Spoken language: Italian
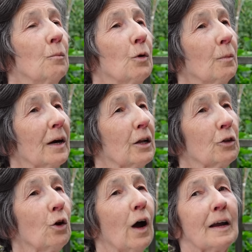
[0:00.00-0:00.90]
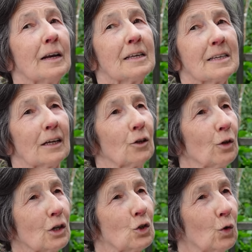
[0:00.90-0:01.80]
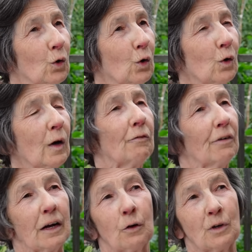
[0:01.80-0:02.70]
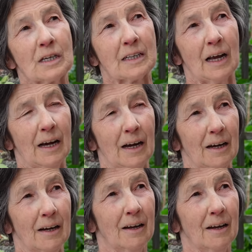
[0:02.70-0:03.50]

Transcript: mio marito ha iniziato da solo a fare questa,